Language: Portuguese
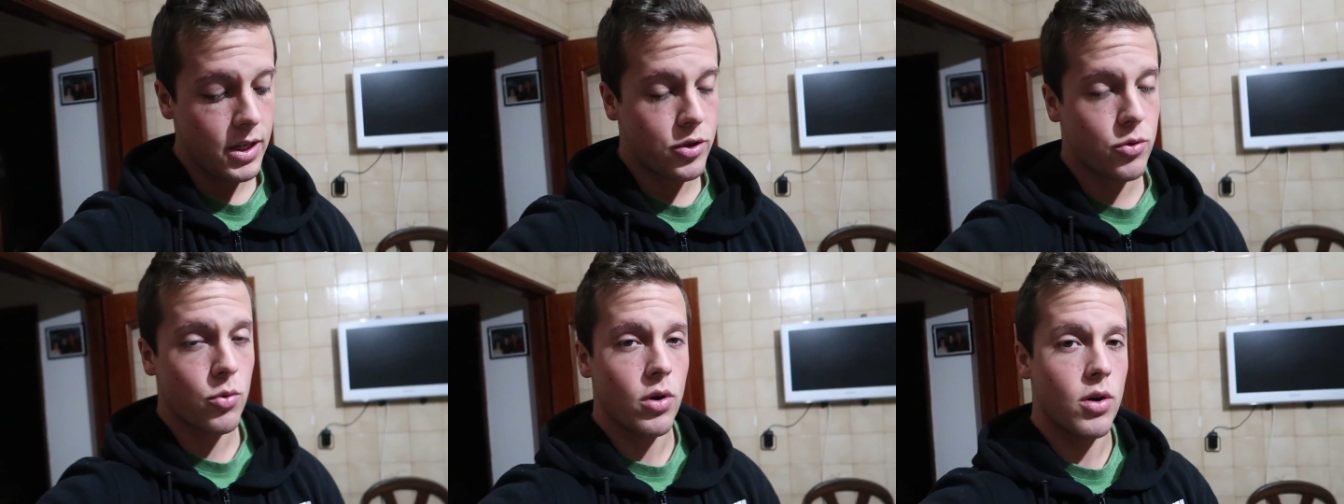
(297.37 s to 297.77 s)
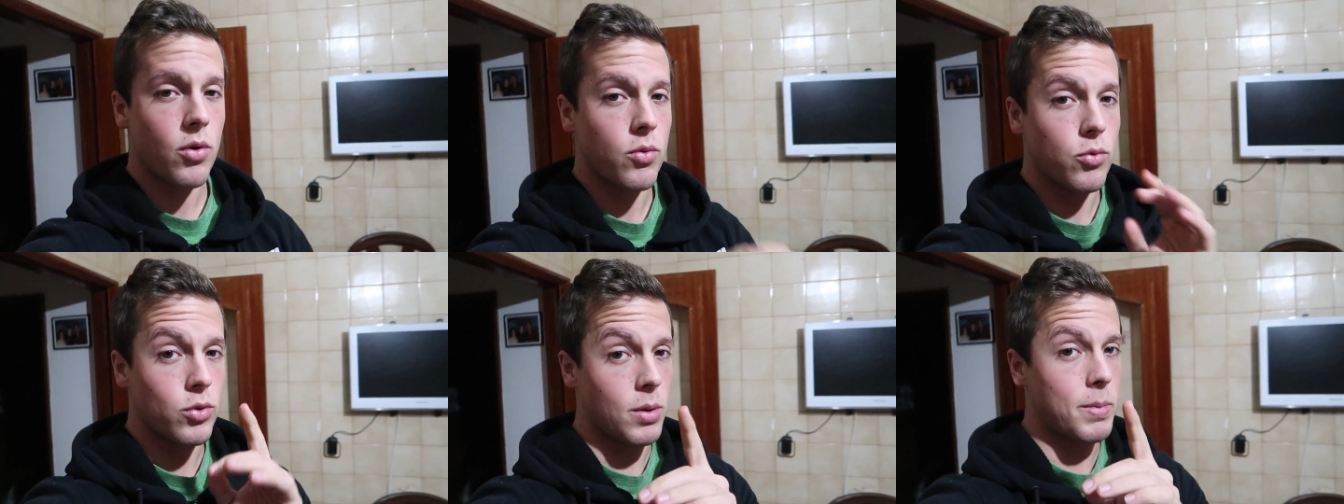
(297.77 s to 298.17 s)

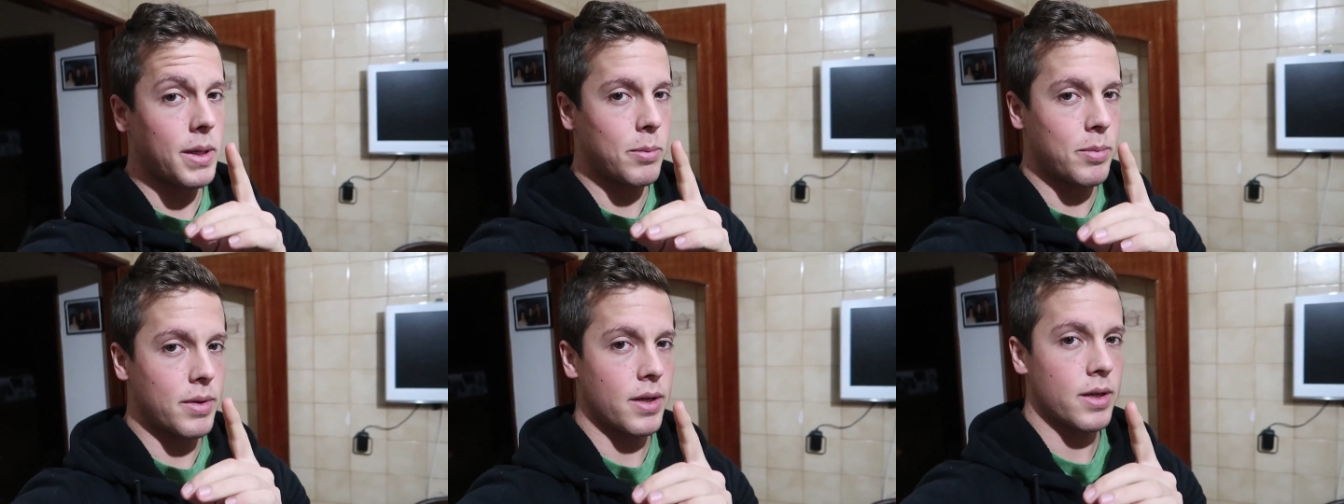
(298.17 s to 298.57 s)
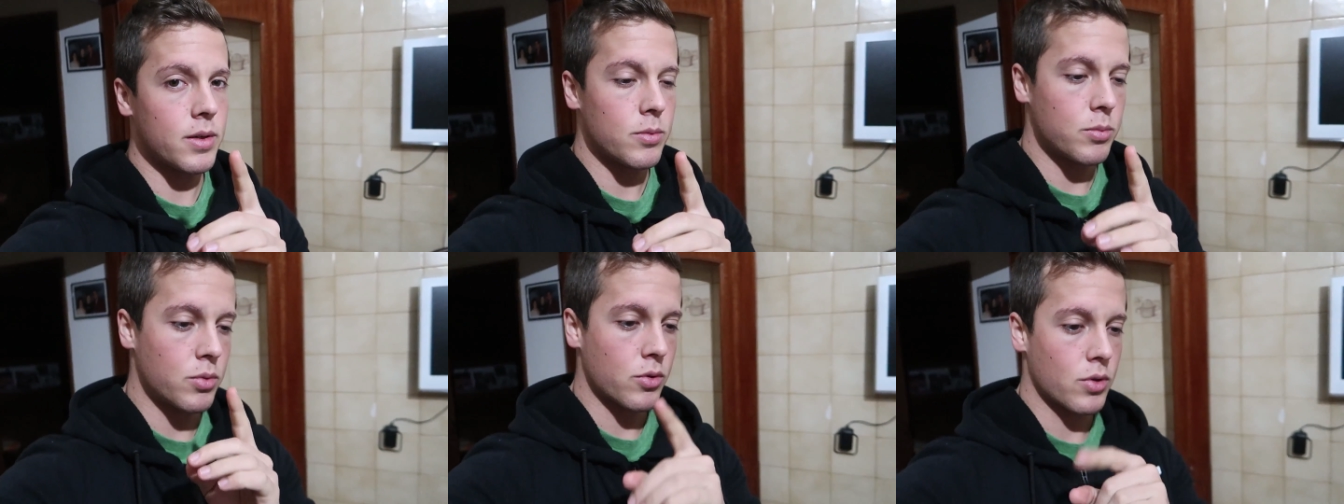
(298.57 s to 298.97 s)
Escolham o tamanho
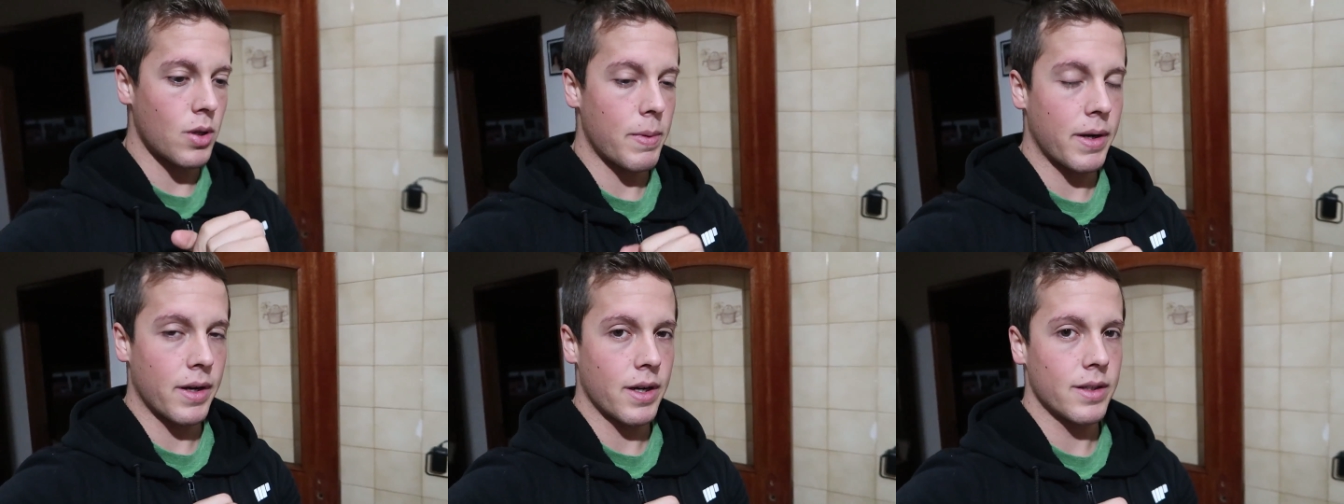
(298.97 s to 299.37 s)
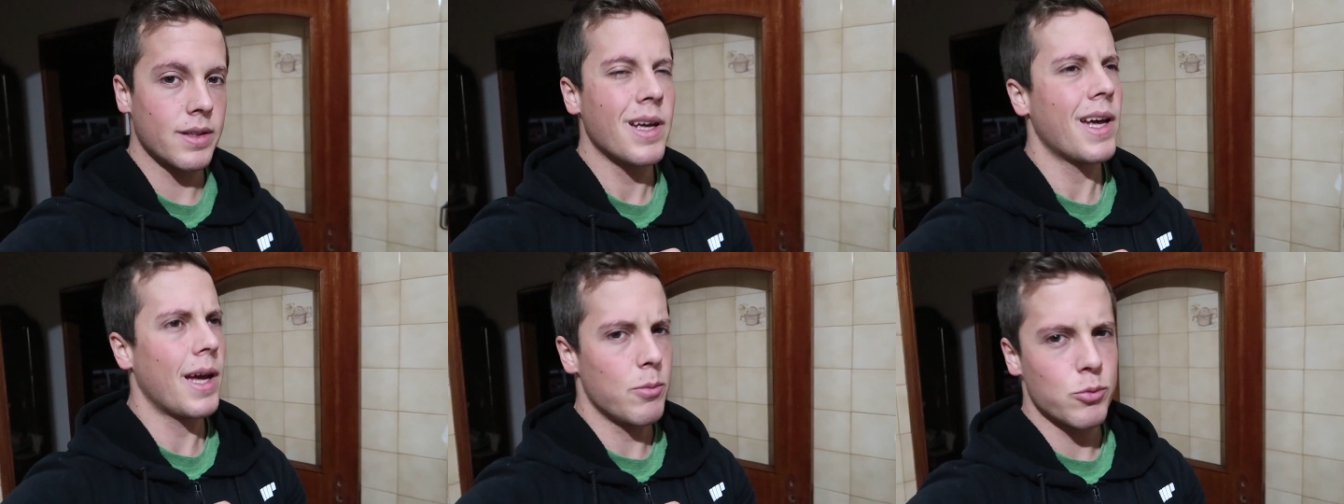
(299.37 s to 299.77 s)
pequeno, porque o tamanho grande
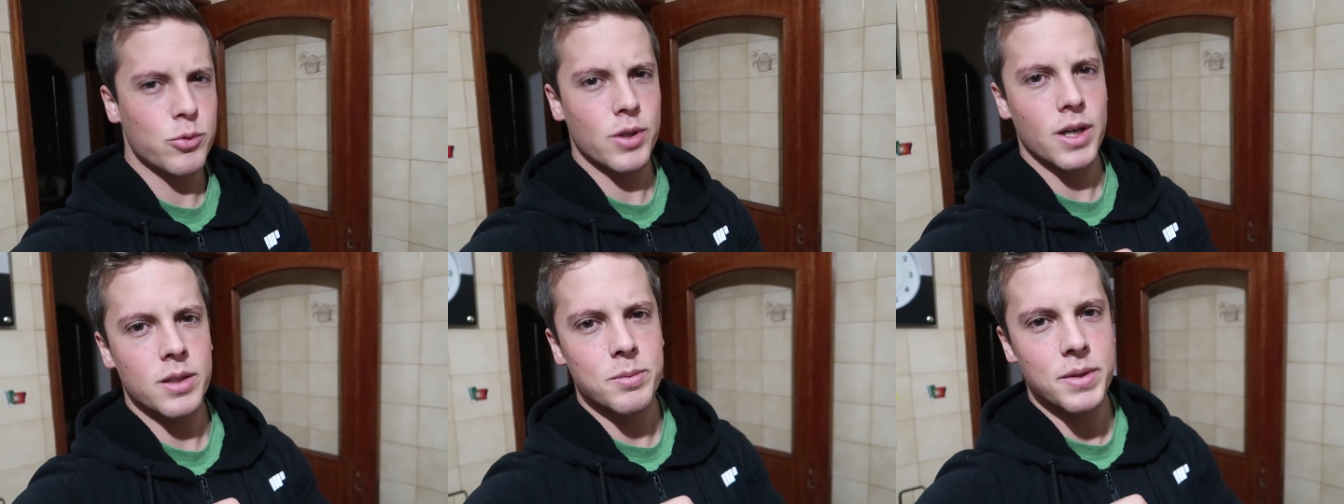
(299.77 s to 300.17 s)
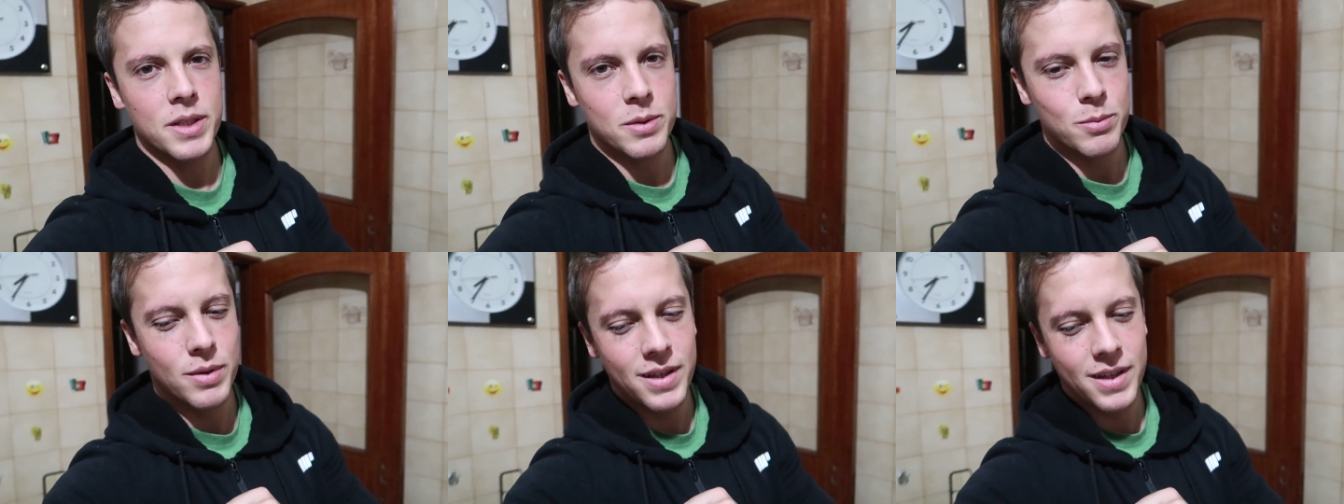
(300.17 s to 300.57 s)
é muito grande mesmo.